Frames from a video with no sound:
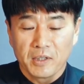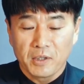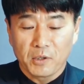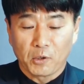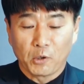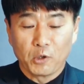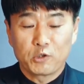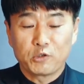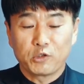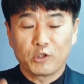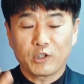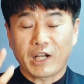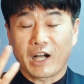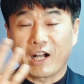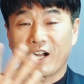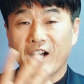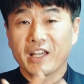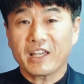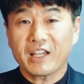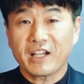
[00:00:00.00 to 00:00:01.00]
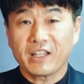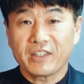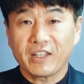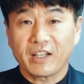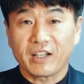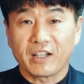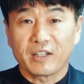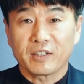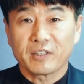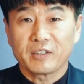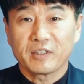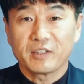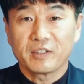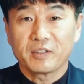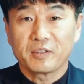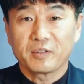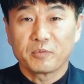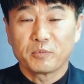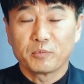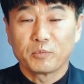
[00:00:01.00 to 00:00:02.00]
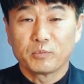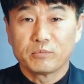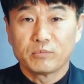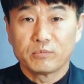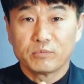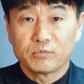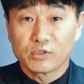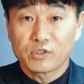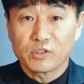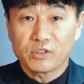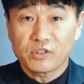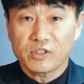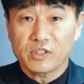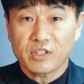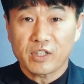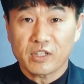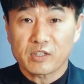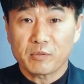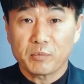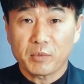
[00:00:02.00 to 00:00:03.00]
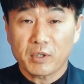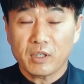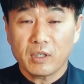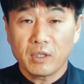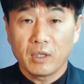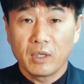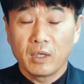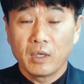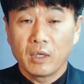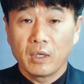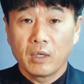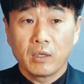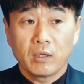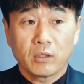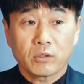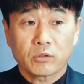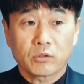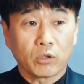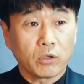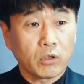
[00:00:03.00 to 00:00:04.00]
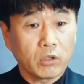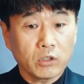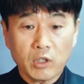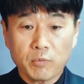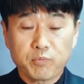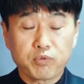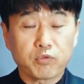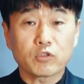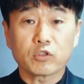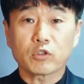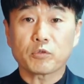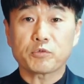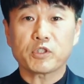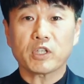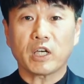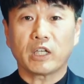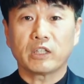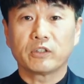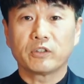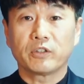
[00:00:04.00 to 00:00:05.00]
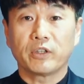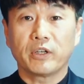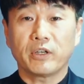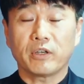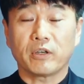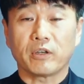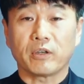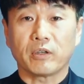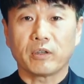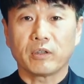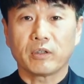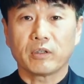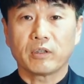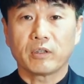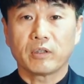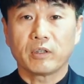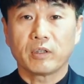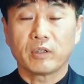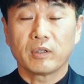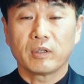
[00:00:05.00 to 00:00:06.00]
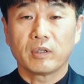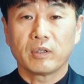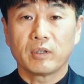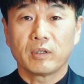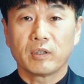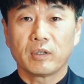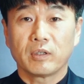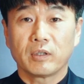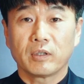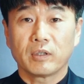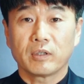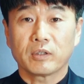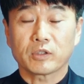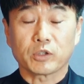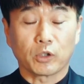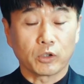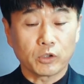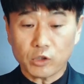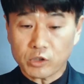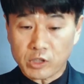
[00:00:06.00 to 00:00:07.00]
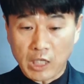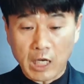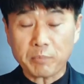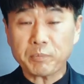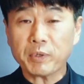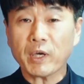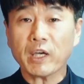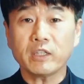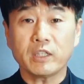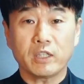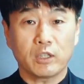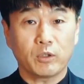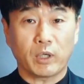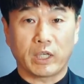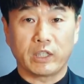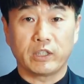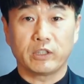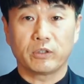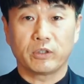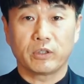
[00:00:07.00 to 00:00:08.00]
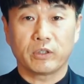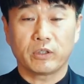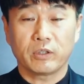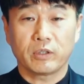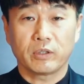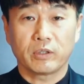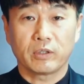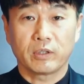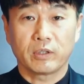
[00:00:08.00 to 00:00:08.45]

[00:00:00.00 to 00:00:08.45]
얼굴을 강하게 한다, 무슨 뜻이겠습니까? 전혀 부끄럽지가 않은 거예요. 전혀 창피한 일도 아니고요.